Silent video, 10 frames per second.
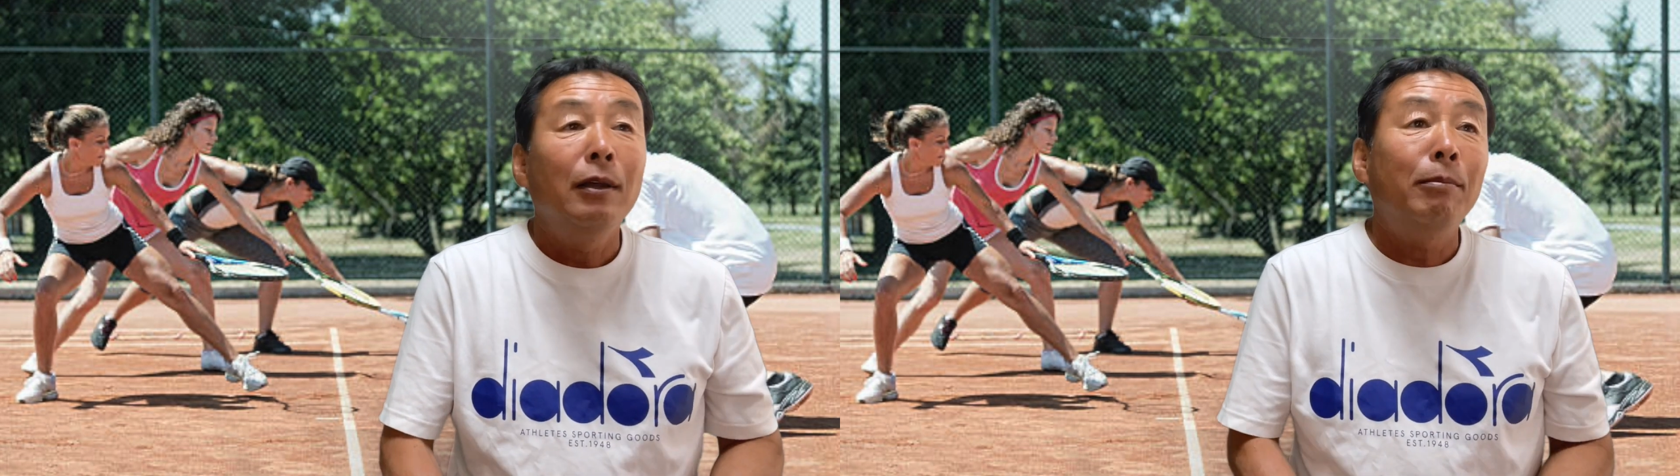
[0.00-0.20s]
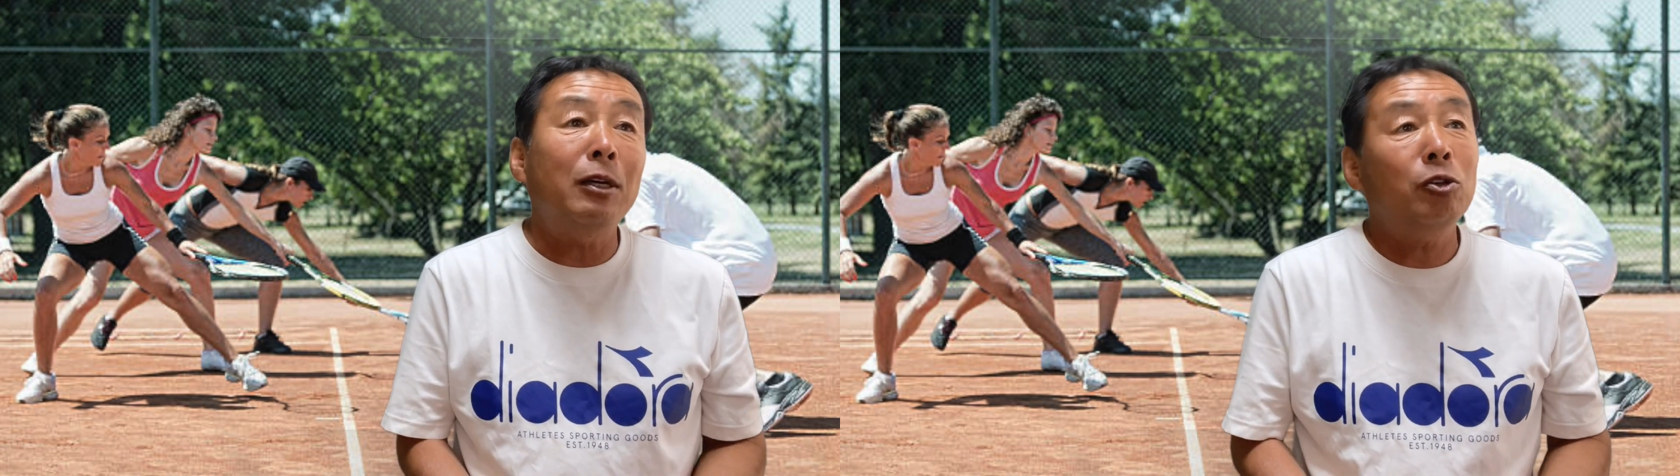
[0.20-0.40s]

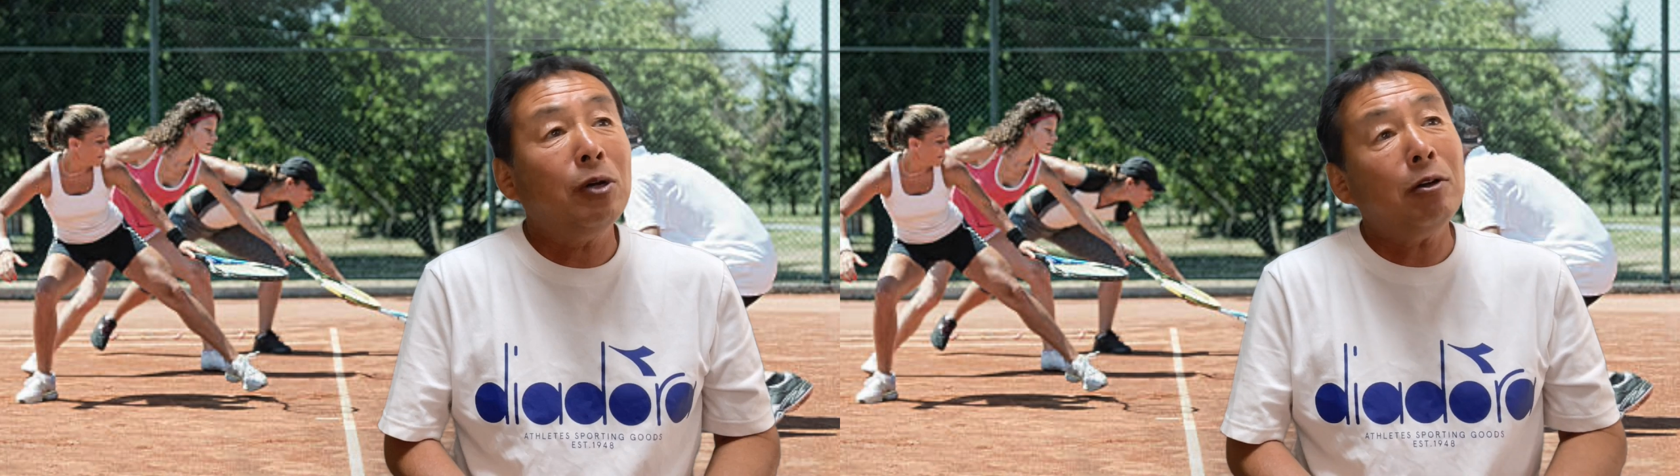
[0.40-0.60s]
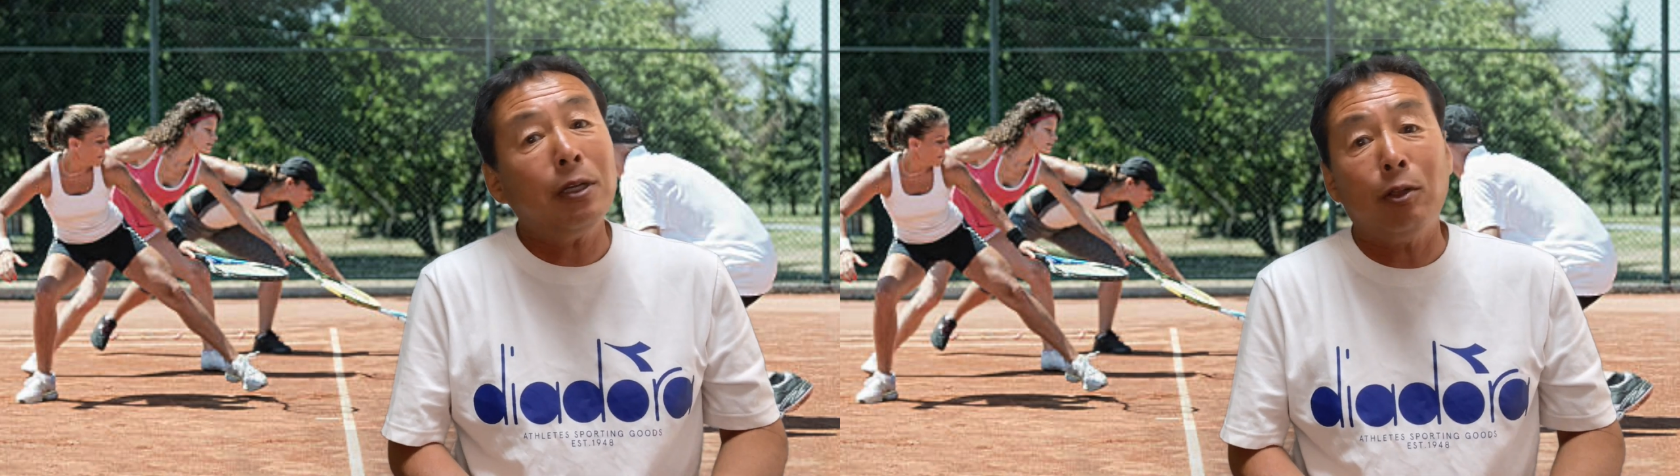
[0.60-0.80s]
まあ、小
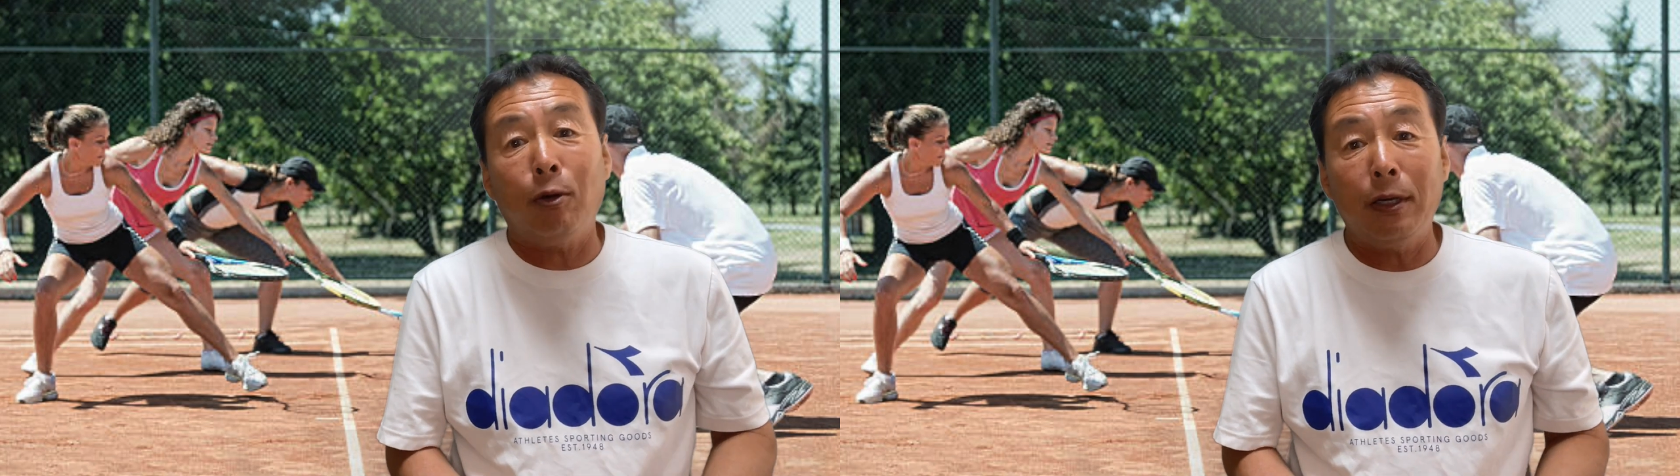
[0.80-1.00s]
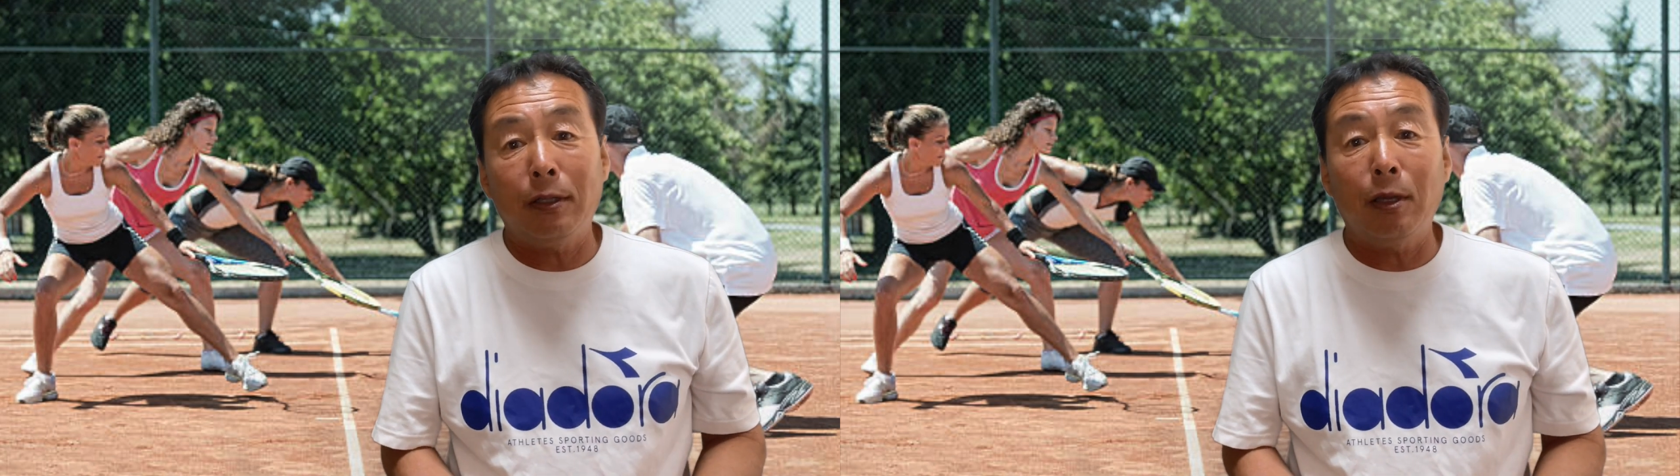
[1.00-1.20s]
学生と
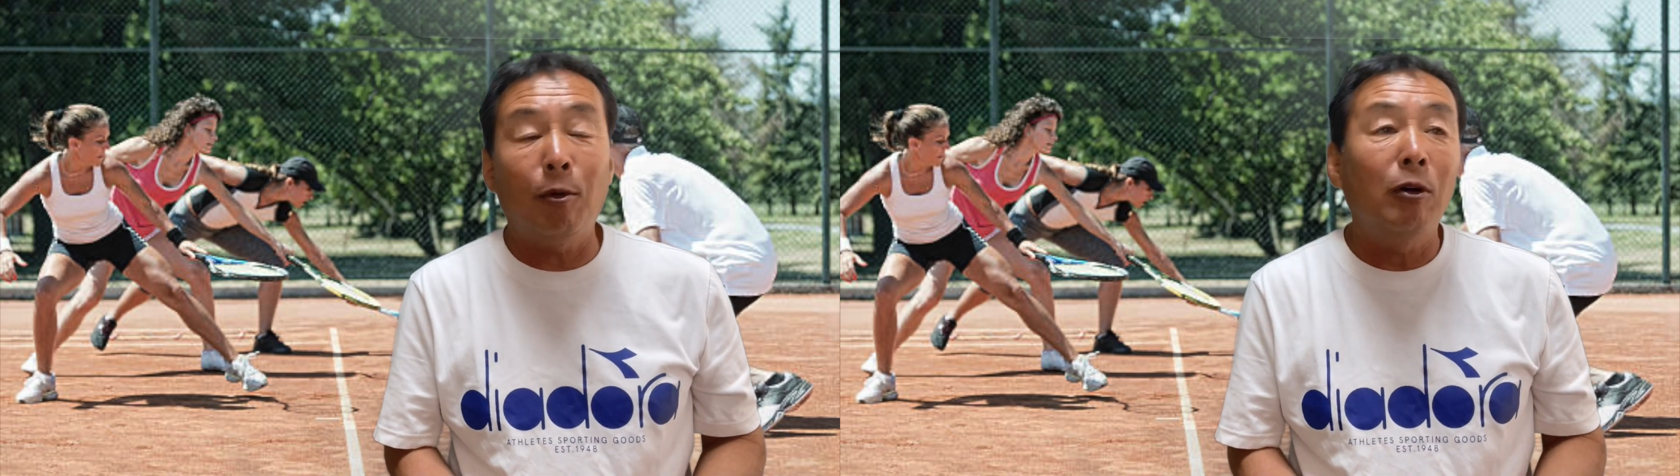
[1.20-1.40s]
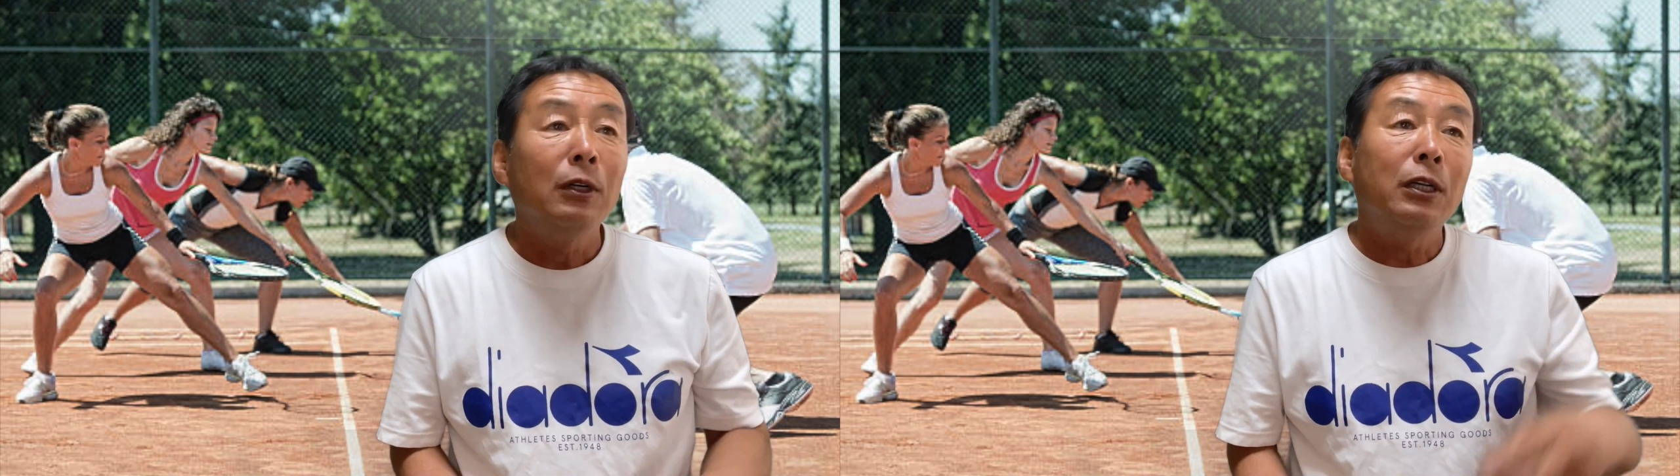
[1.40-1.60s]
か言って
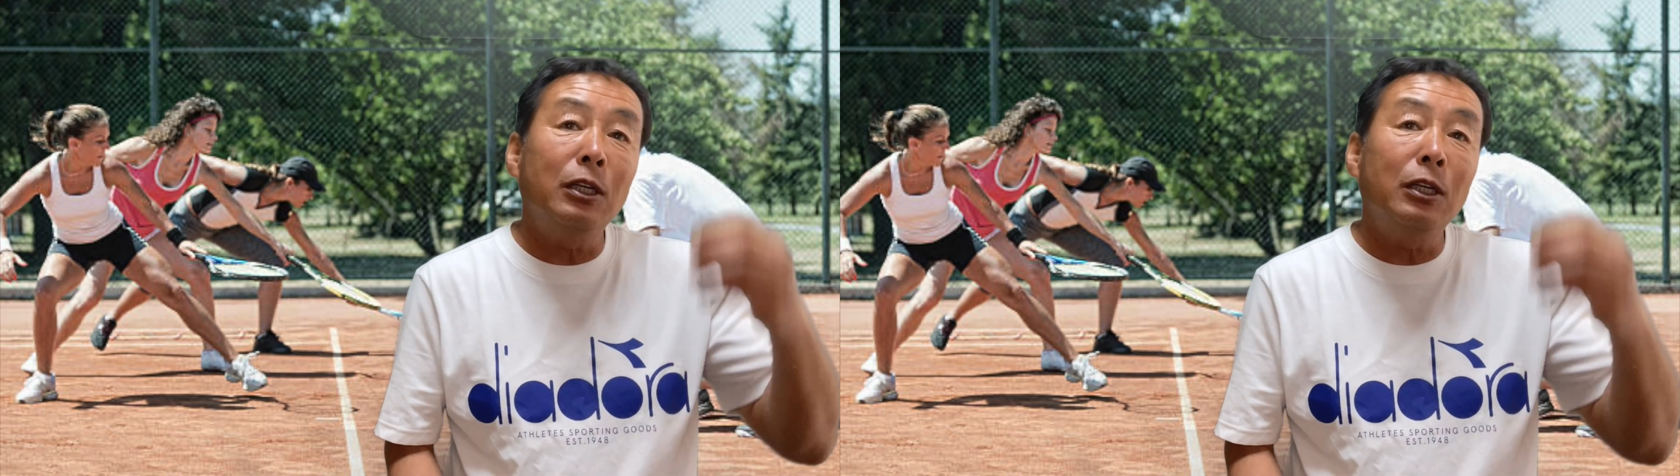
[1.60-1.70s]
も、